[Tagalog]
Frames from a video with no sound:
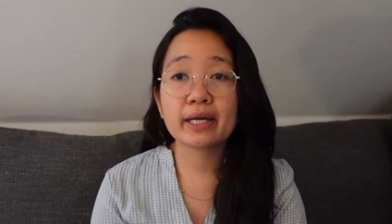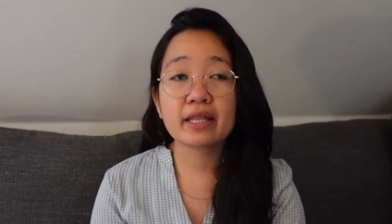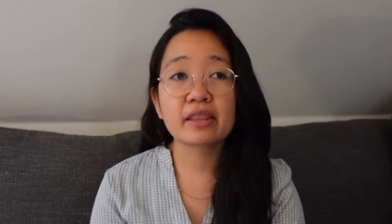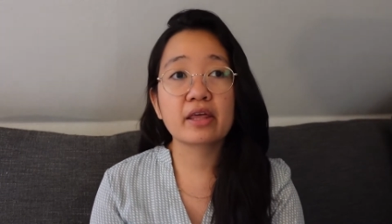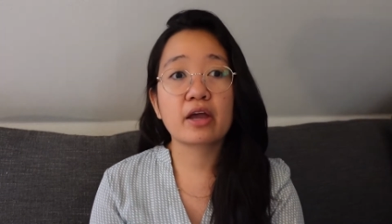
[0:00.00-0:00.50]

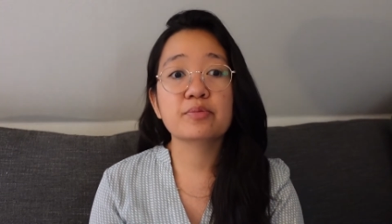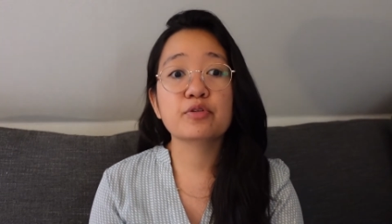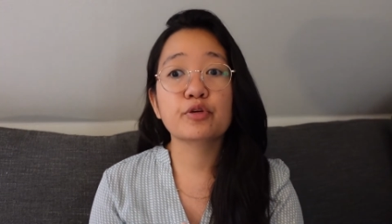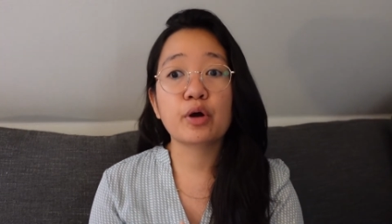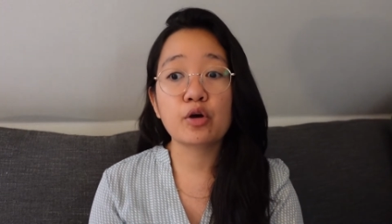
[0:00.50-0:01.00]
in there
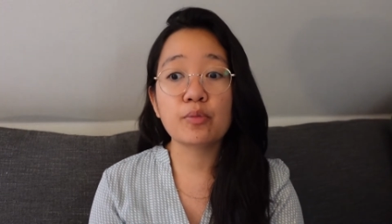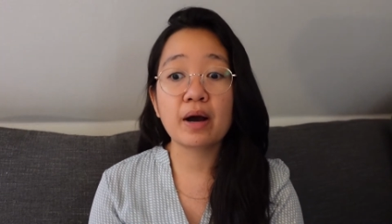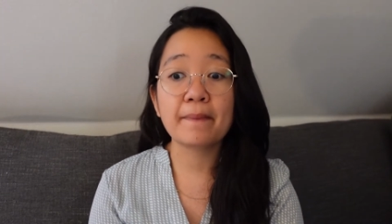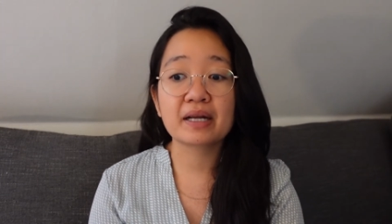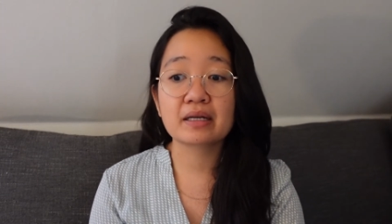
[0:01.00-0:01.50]
before ako
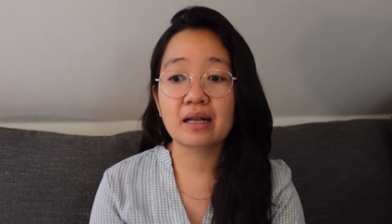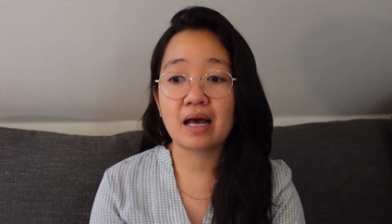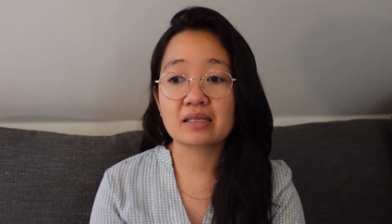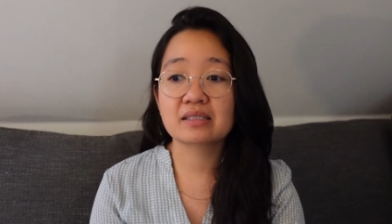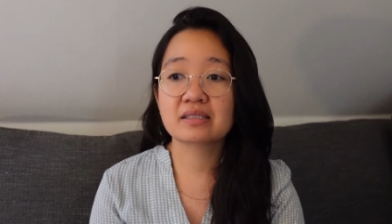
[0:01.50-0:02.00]

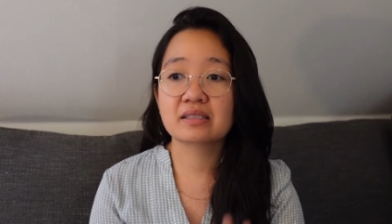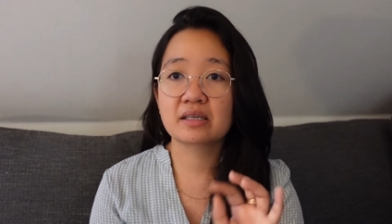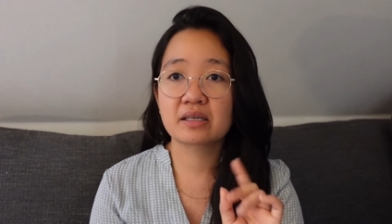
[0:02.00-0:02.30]
makapag-relax.